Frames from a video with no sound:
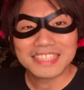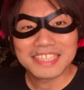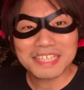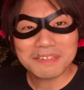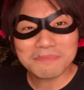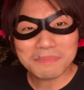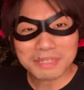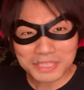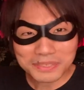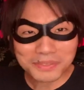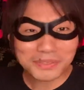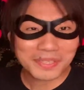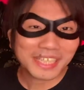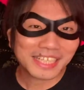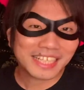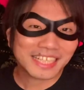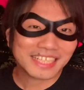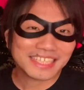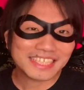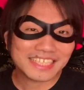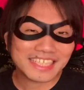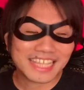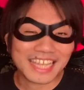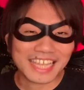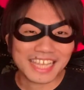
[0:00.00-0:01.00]
まあそんな感
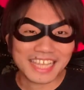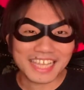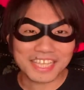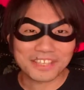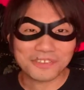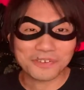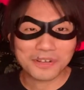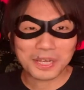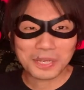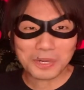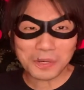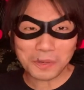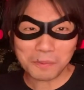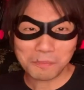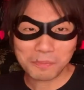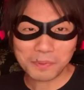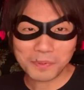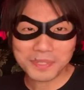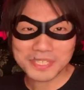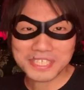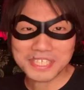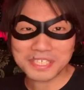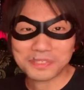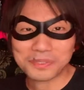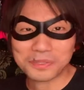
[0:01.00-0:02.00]
じで、
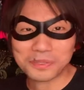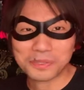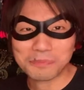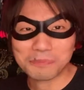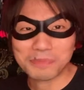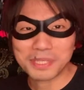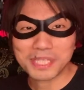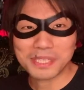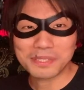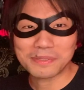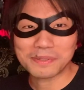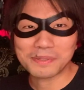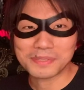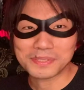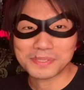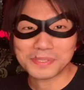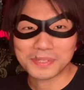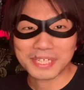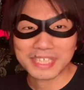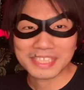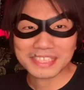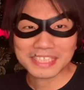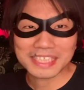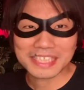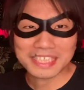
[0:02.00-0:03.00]
ハロープロジェクトとビートルズを
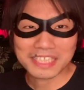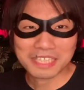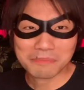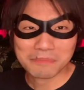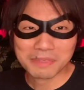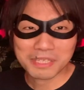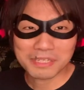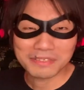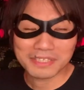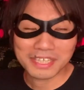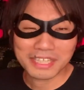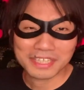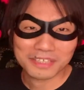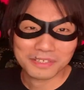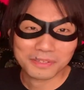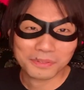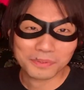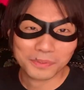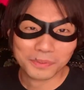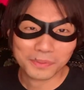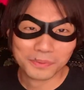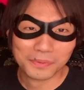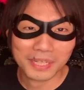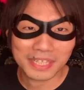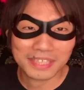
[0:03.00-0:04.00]
重ねてみるなんていう
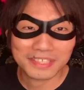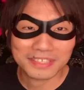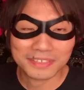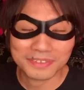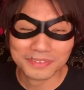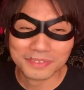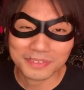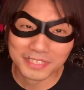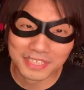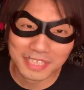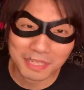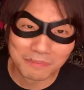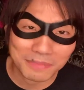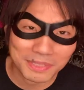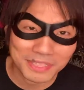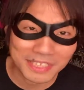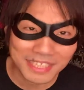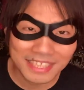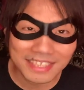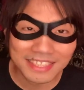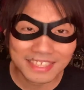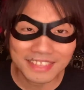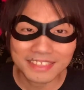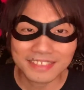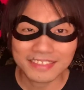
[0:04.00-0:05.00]
ことは、つんく♂さんも
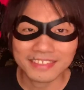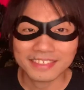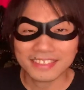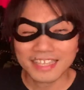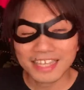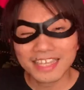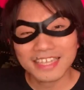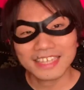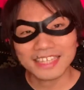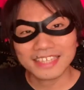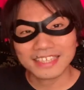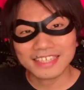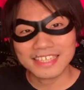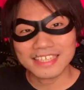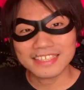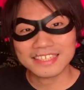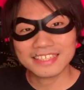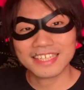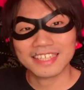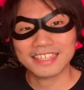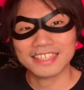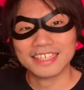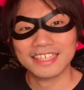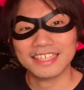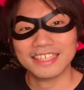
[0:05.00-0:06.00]
先日ね、
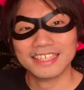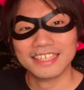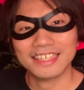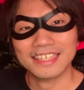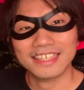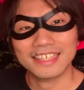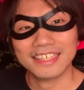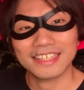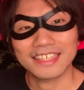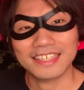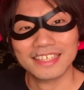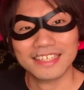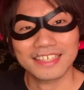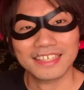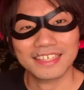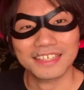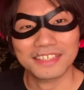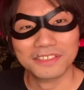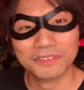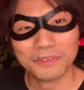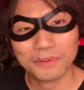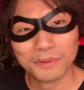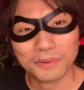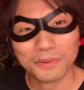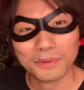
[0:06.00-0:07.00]
イエスタデー
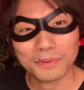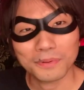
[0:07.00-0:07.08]
と